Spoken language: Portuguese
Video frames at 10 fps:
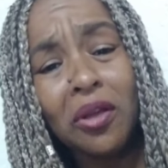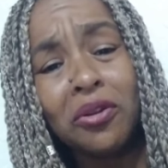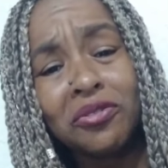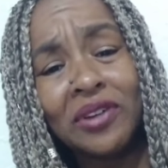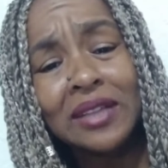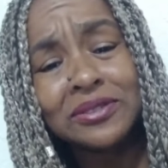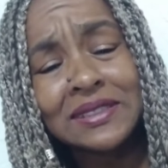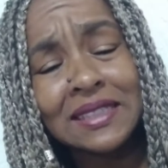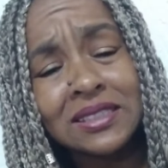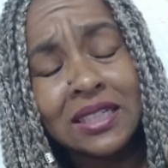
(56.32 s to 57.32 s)
Louvado
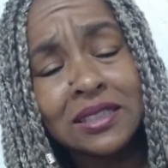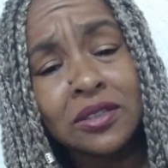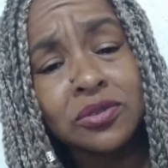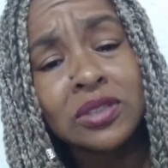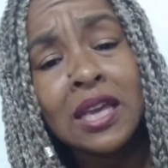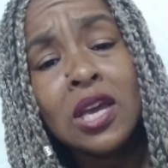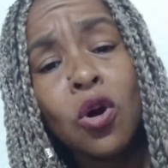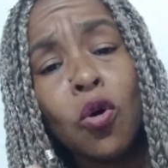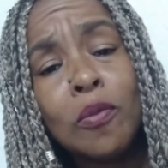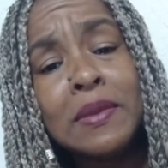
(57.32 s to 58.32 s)
seja Deus,
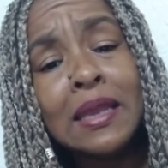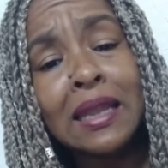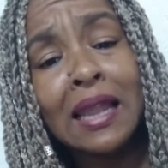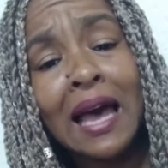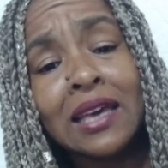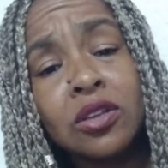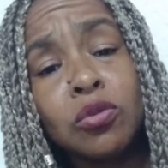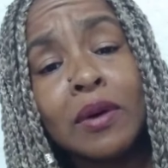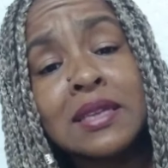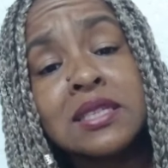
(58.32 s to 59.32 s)
o milagre
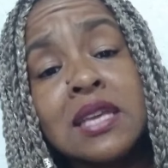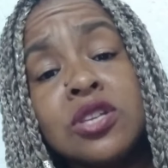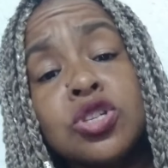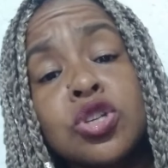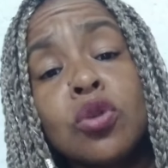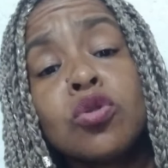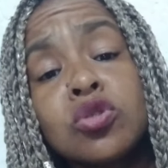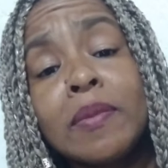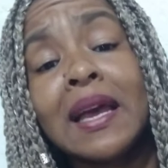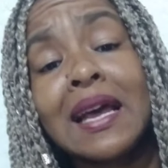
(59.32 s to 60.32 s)
do azeite chegou
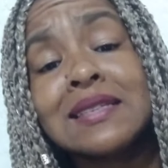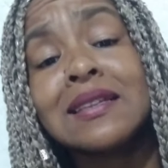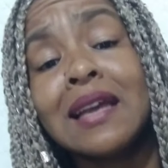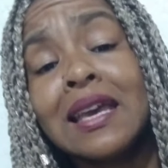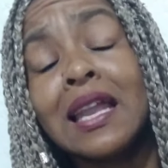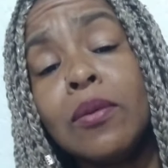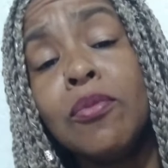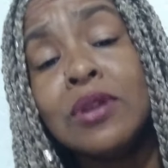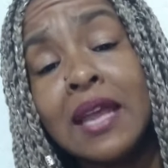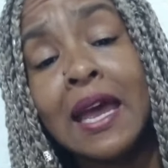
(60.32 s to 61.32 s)
sobre a casa daquela
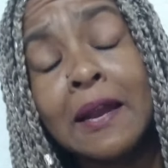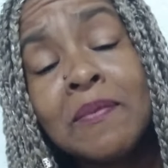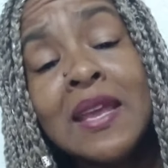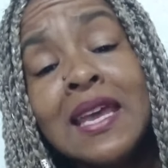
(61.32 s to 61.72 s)
mulher